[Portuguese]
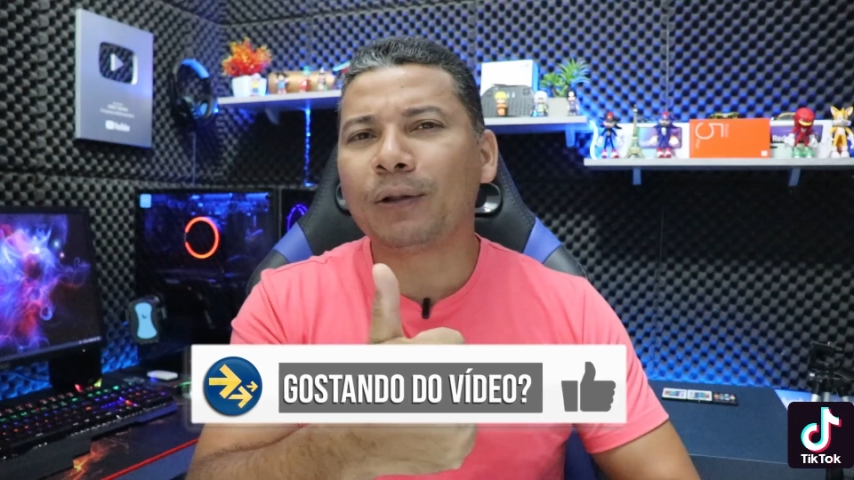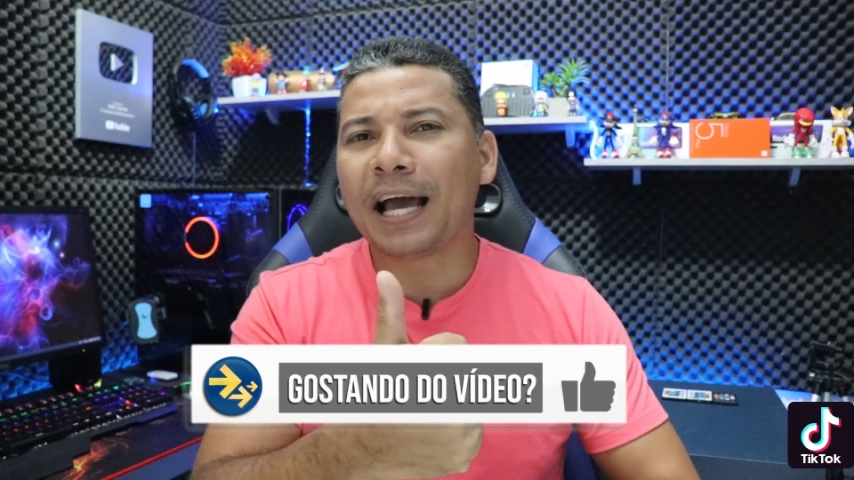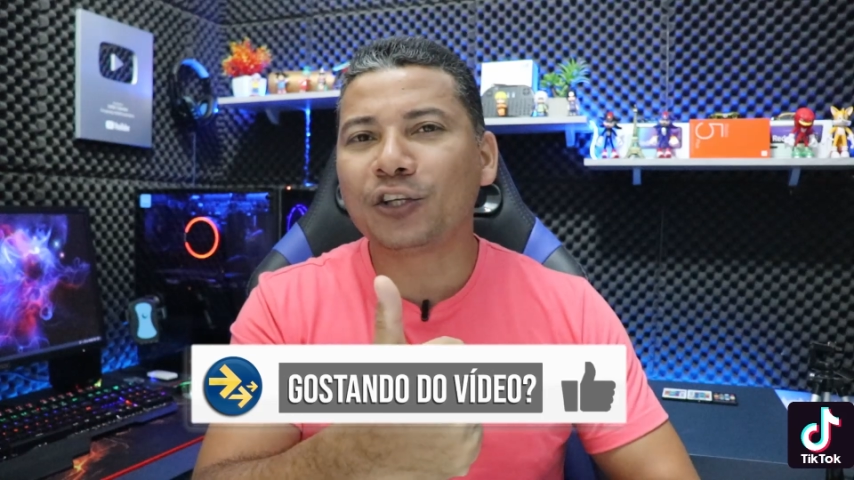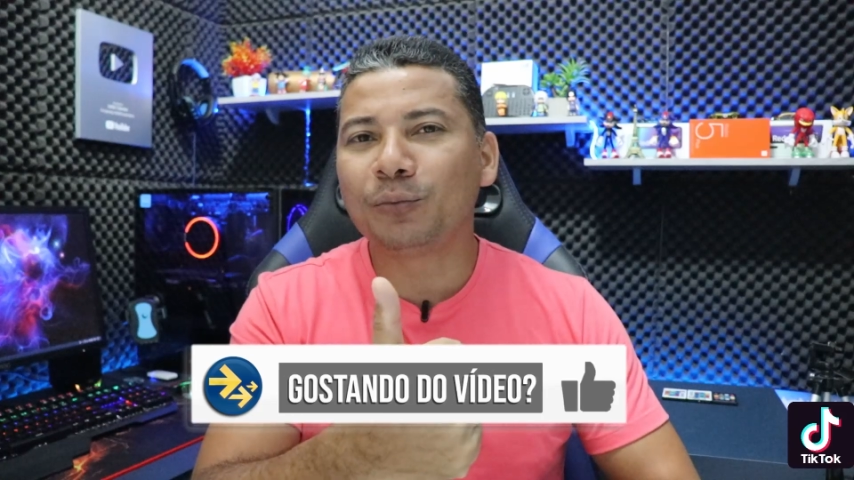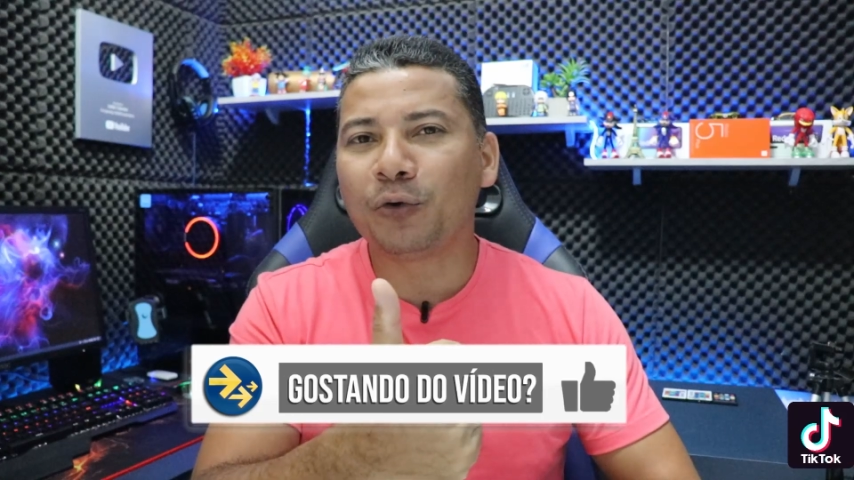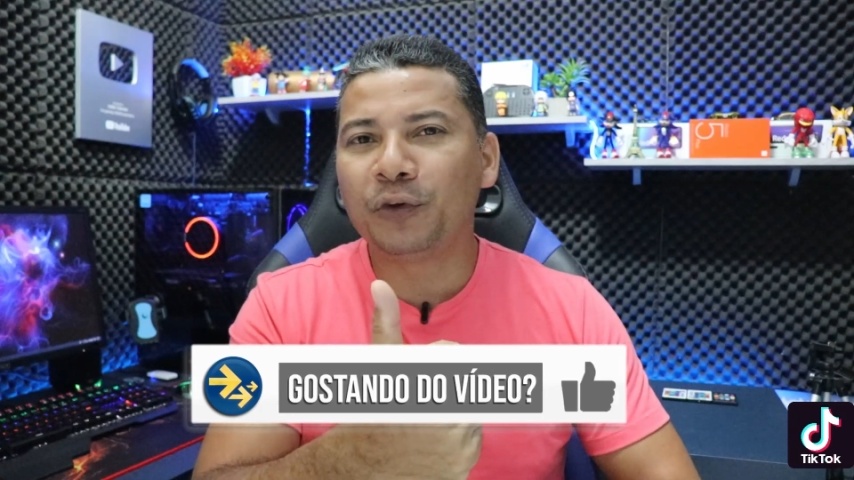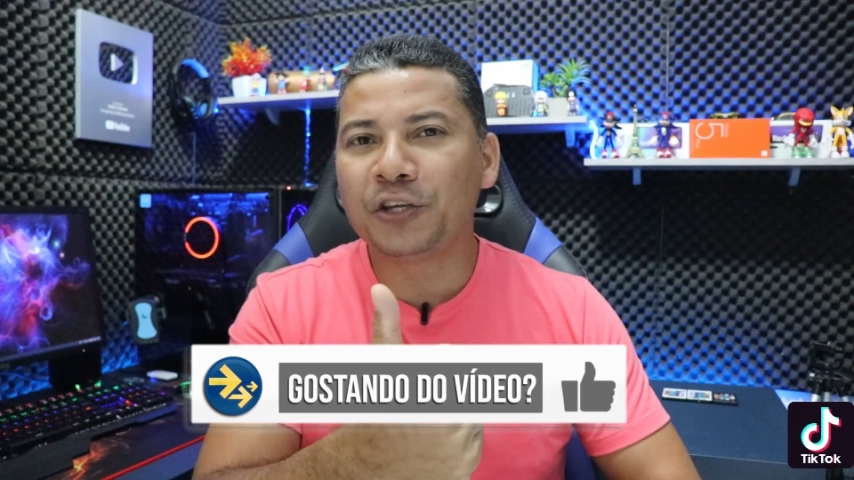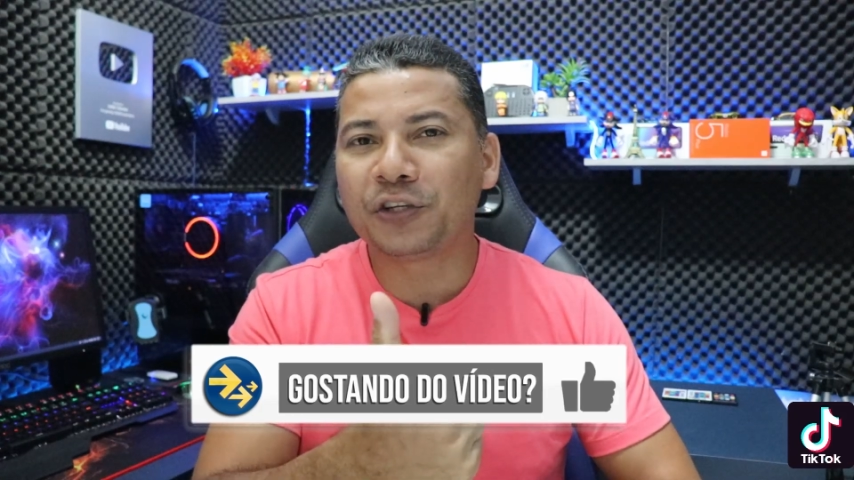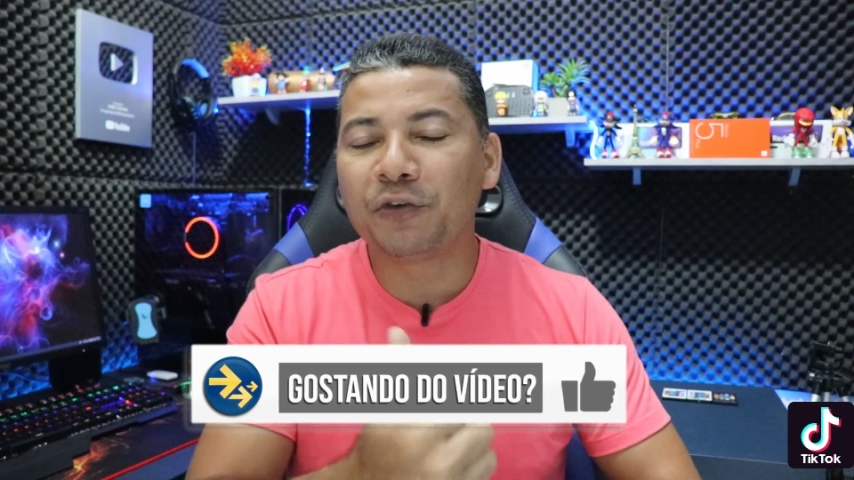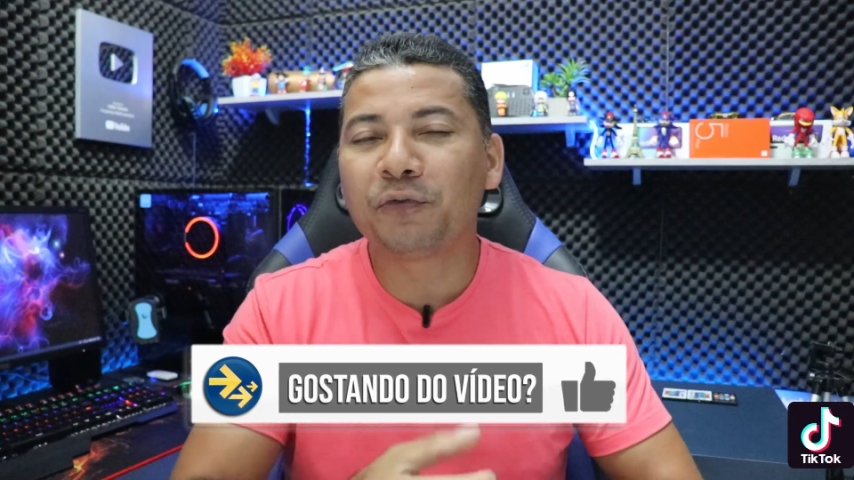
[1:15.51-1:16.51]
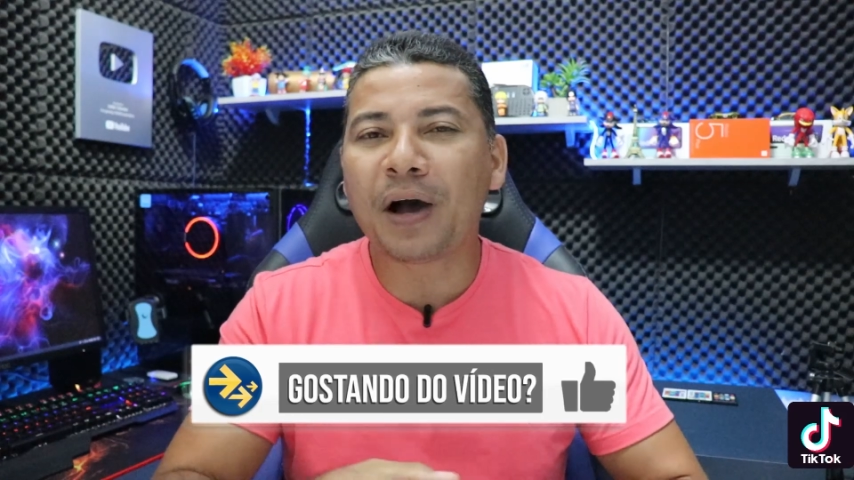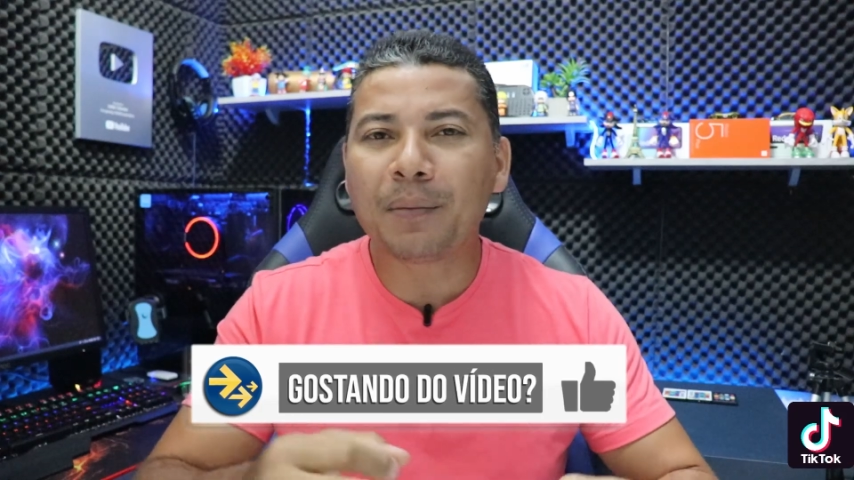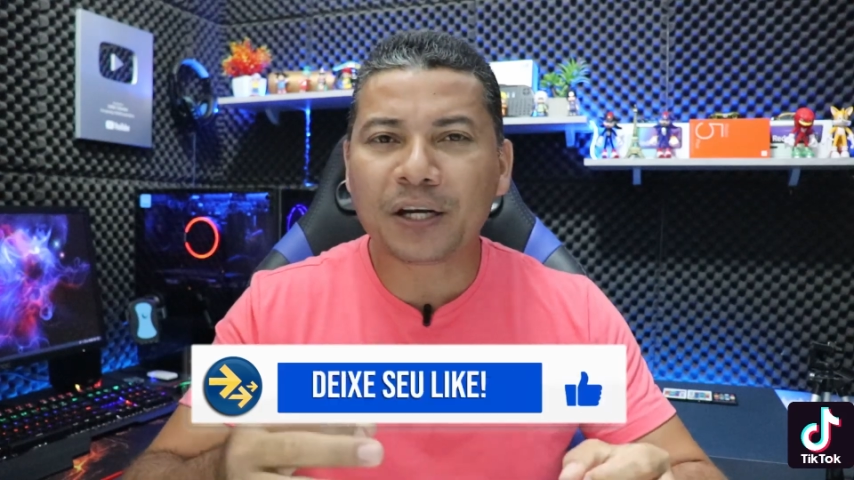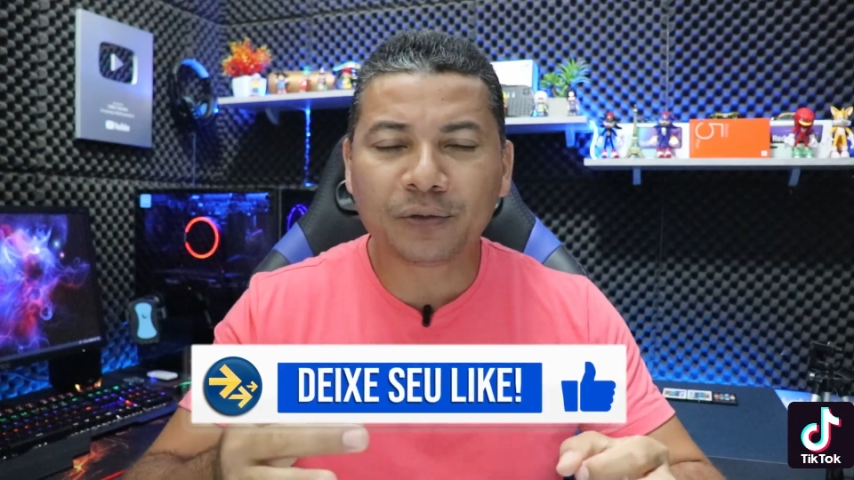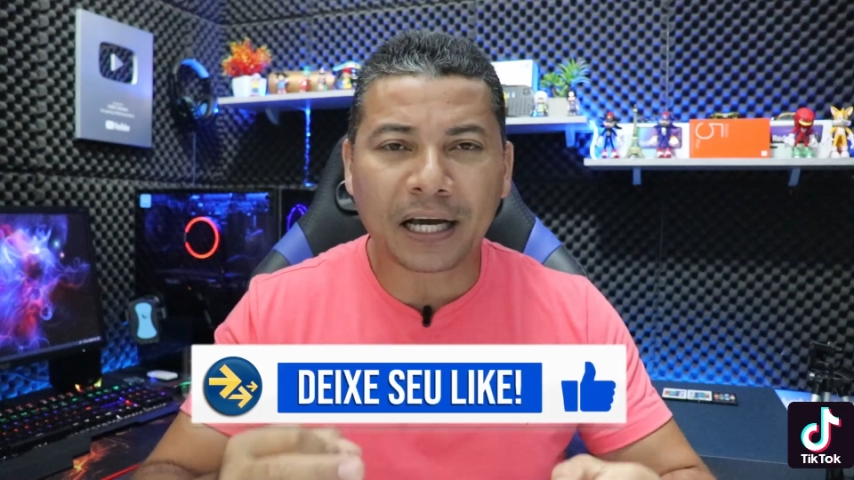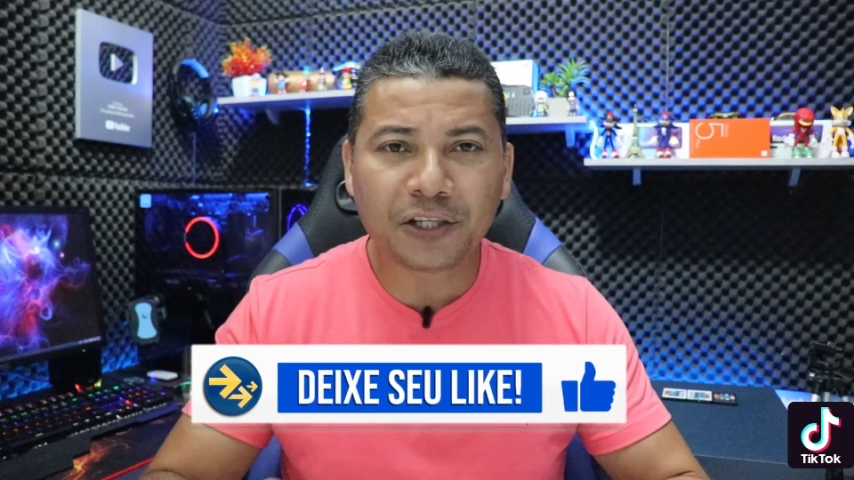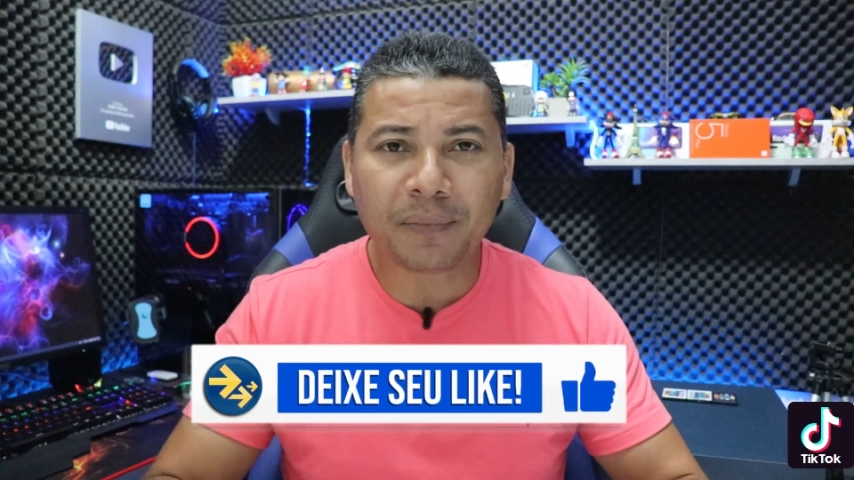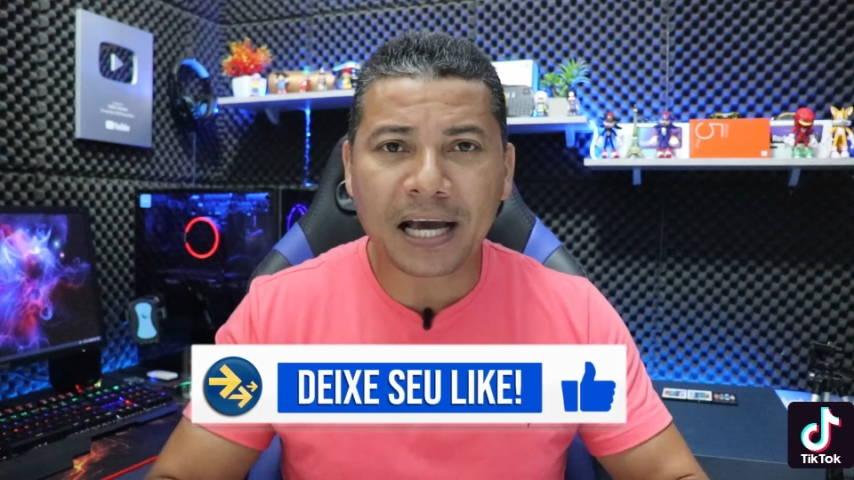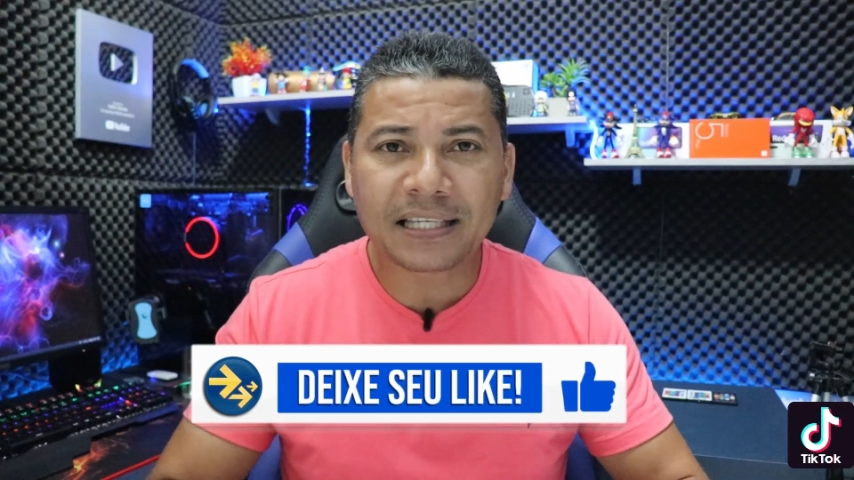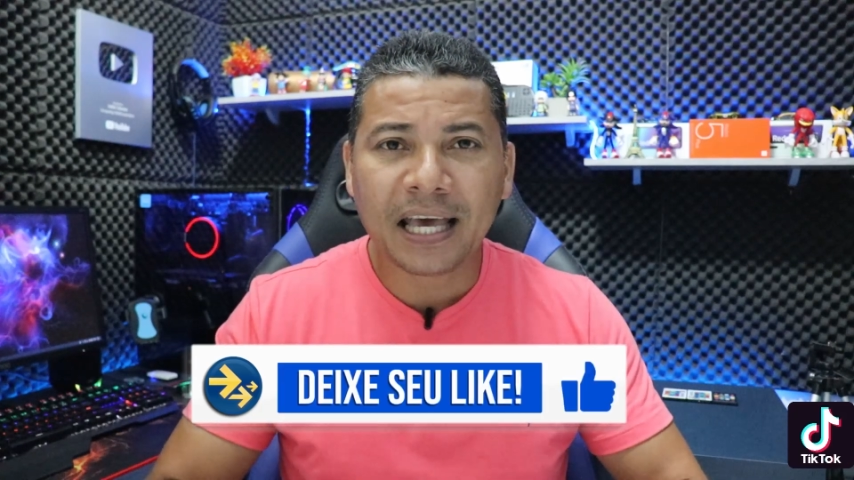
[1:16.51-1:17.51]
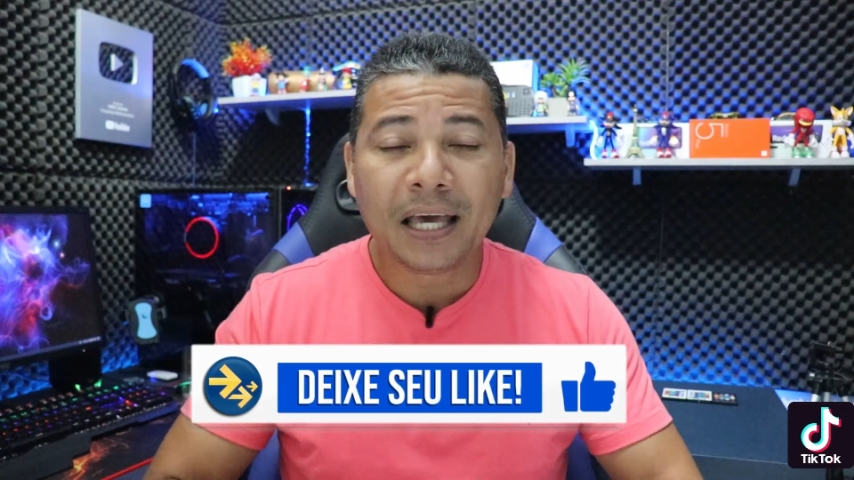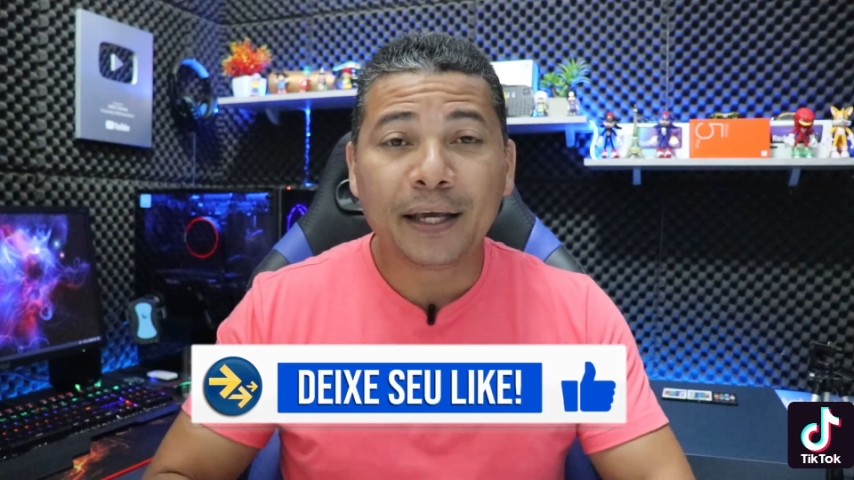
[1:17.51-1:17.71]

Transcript: like no meu vídeo que vai me ajudar demais